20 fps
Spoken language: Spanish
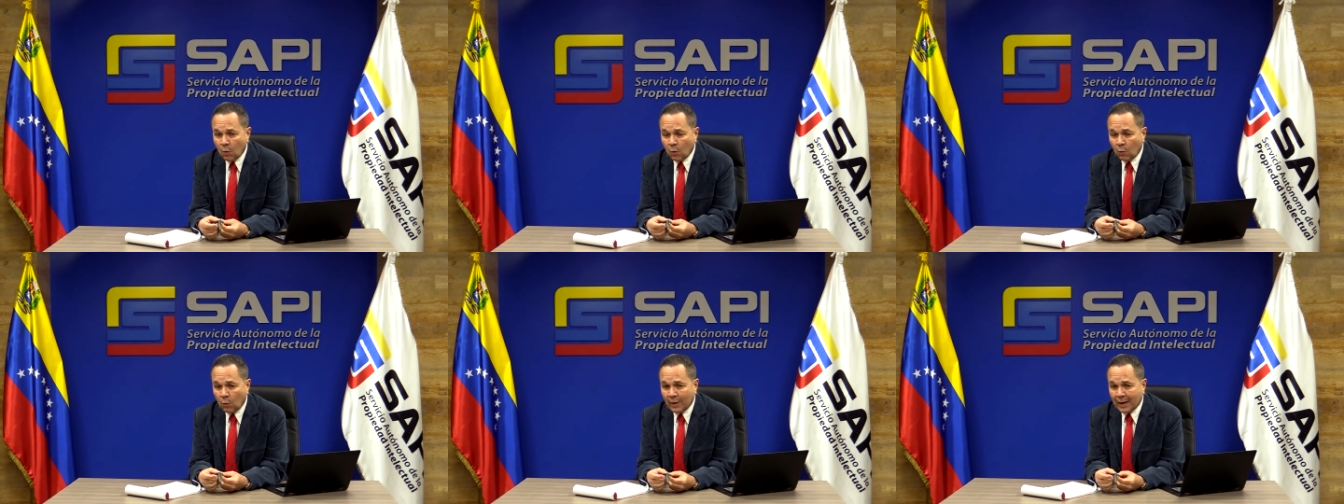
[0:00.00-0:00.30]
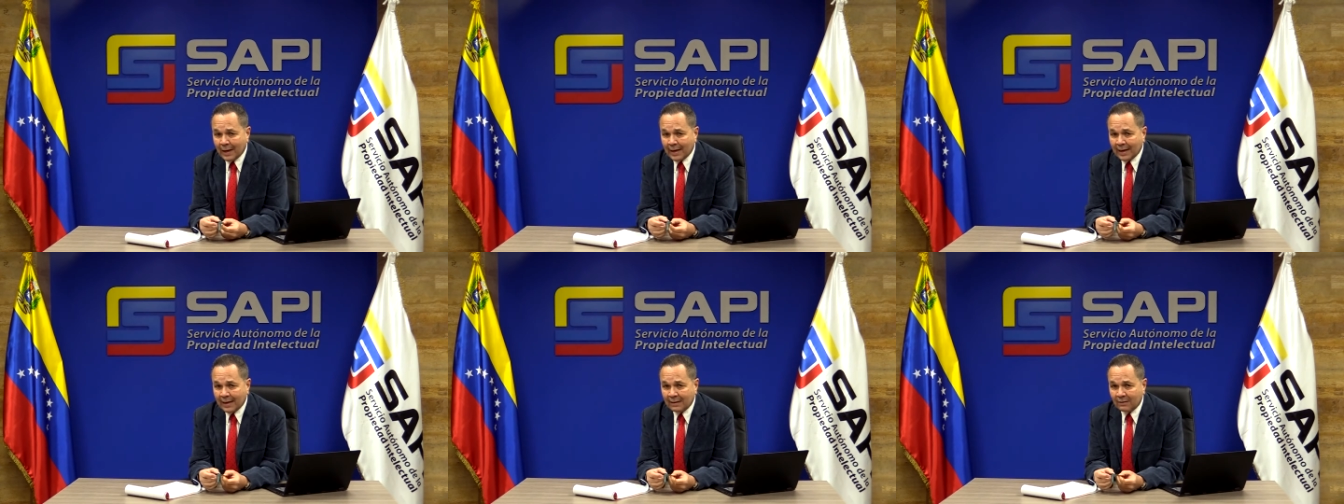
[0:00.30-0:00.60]

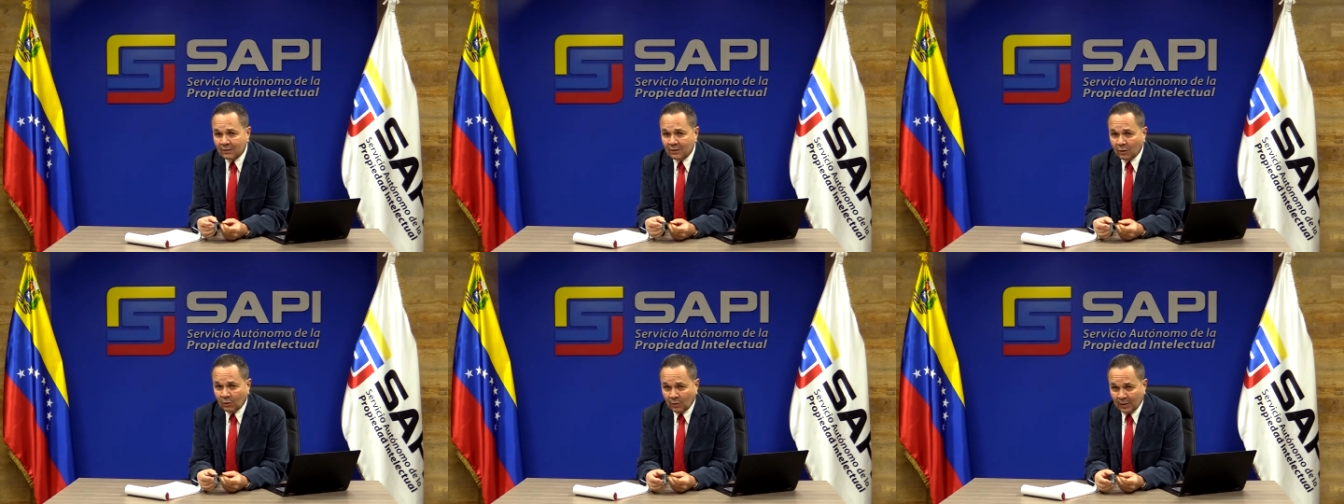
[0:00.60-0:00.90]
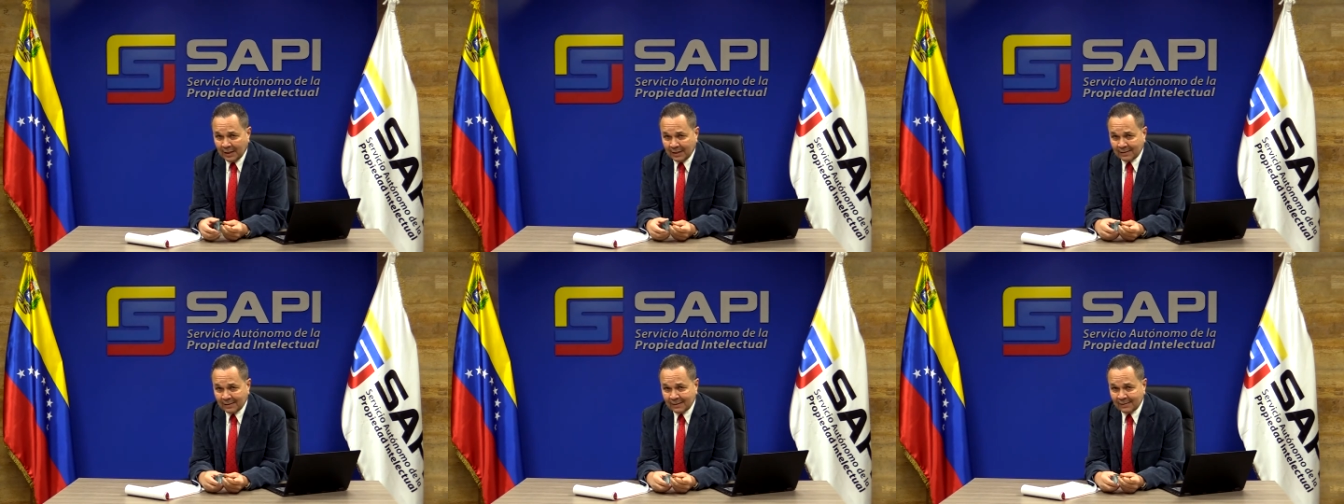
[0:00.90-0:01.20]
una creación
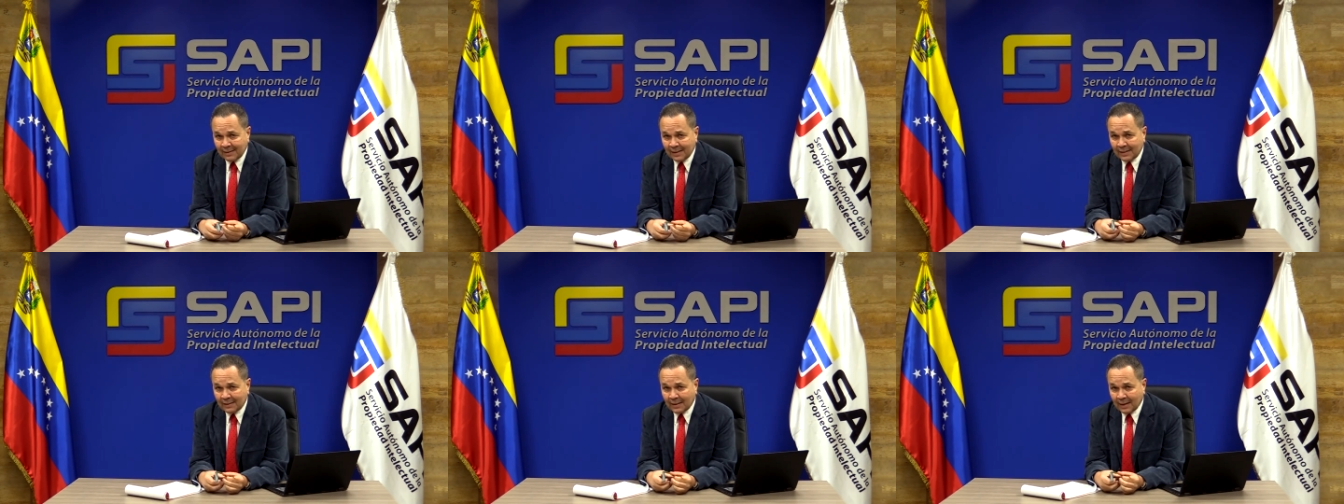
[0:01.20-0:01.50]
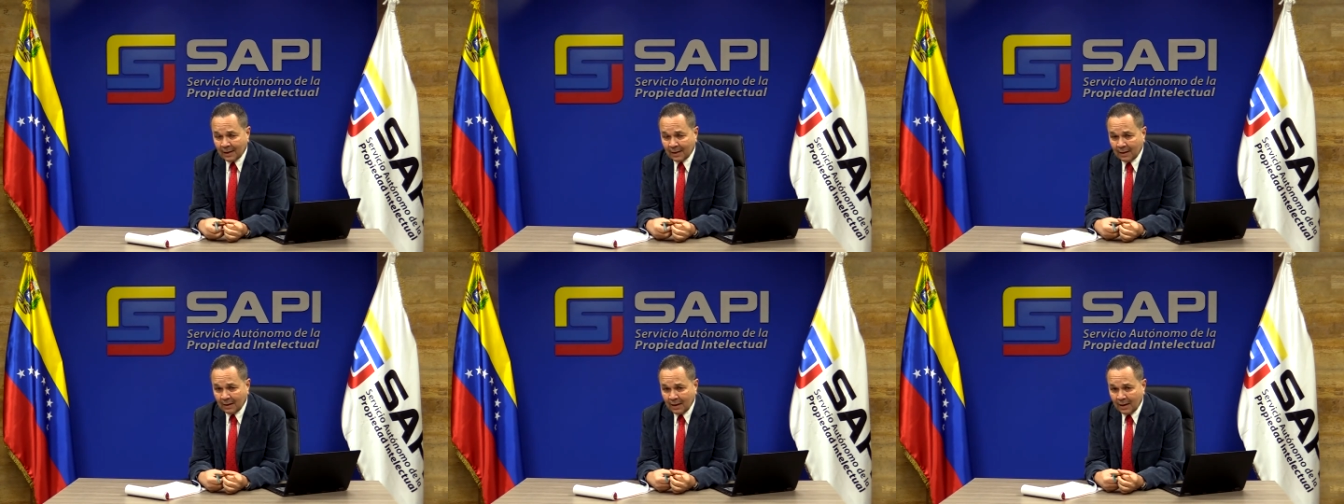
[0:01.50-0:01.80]

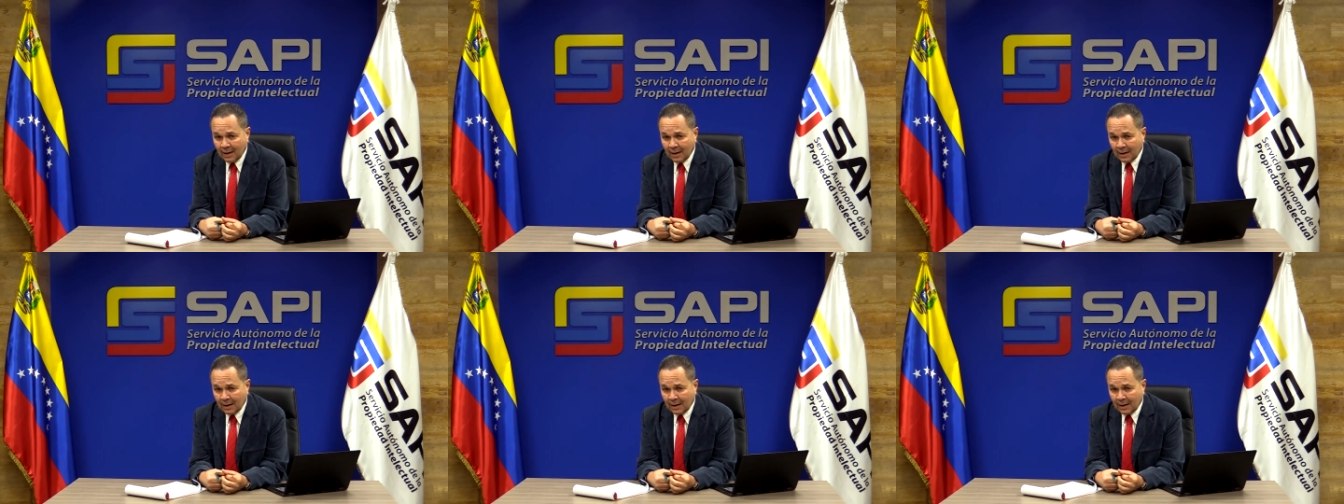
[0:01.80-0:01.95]
necesita,